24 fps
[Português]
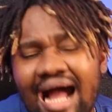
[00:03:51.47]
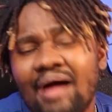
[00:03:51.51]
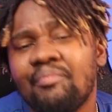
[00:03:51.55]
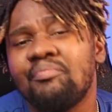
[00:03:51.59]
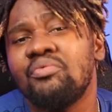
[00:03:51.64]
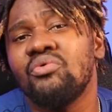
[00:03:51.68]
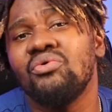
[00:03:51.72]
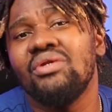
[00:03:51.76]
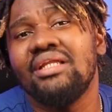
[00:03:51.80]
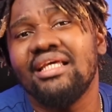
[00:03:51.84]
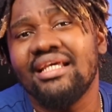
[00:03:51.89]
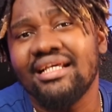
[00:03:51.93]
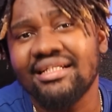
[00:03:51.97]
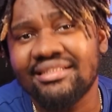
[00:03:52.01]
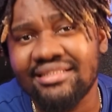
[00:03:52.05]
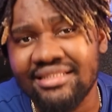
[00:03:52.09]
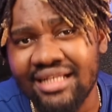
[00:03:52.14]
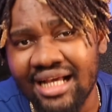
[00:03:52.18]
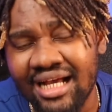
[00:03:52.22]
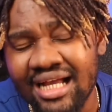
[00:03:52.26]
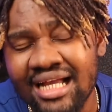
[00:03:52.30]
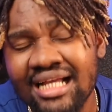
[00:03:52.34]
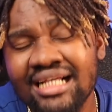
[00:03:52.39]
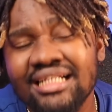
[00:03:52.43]
A
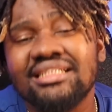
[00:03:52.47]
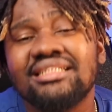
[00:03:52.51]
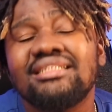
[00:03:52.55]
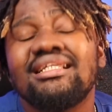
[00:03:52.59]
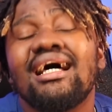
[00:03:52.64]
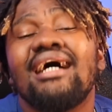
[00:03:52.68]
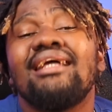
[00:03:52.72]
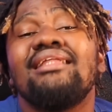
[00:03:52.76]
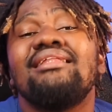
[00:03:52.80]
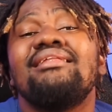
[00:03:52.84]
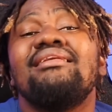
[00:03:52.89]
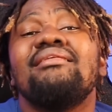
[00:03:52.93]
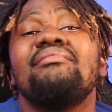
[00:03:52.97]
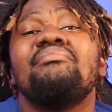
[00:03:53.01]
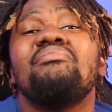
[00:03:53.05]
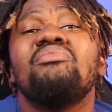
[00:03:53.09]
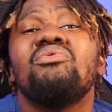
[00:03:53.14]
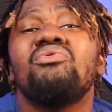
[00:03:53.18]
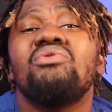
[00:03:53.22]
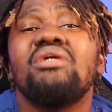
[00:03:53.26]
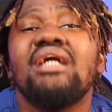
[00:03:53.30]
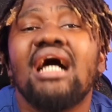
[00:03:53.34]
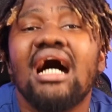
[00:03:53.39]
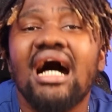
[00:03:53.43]
polícia está a
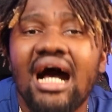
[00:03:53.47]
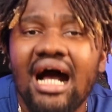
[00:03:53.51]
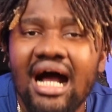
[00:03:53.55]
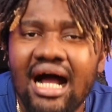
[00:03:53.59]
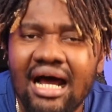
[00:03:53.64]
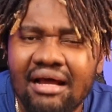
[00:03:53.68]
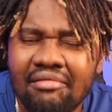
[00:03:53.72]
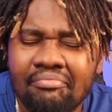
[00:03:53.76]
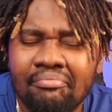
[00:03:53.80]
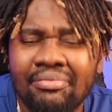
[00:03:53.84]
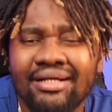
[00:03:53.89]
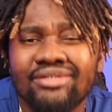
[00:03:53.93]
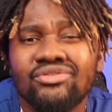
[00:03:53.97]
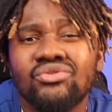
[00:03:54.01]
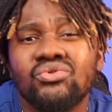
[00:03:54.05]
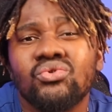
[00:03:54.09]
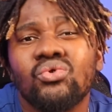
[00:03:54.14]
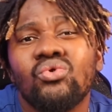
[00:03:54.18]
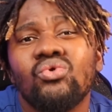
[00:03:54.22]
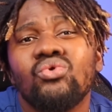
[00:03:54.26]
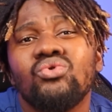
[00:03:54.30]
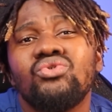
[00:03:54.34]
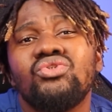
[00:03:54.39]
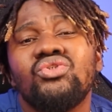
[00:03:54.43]
demorar para
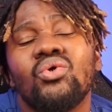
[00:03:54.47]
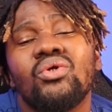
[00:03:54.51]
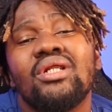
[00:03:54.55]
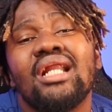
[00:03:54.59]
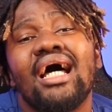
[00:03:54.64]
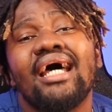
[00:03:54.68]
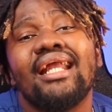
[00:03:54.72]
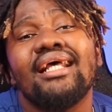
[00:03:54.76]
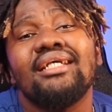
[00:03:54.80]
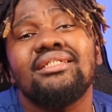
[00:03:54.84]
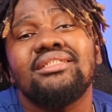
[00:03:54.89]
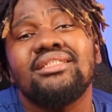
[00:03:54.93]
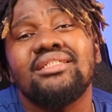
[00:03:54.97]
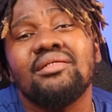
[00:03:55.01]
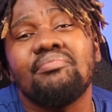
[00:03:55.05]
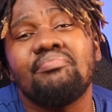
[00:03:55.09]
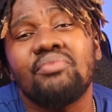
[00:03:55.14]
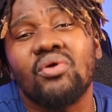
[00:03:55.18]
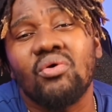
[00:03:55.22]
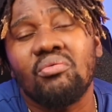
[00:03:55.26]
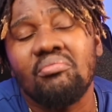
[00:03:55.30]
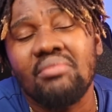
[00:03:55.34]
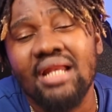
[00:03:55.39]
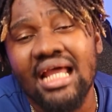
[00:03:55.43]
solucionar este
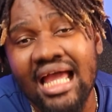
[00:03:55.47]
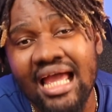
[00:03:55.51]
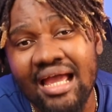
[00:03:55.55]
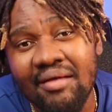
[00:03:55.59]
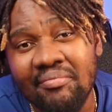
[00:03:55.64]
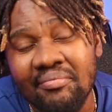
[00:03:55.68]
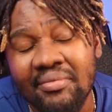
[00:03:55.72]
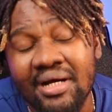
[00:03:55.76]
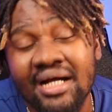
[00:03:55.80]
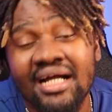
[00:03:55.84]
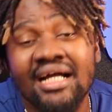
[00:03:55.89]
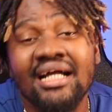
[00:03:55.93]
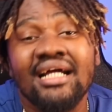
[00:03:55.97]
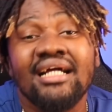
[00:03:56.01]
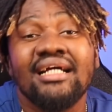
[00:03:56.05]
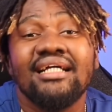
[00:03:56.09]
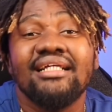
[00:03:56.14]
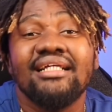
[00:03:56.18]
problema.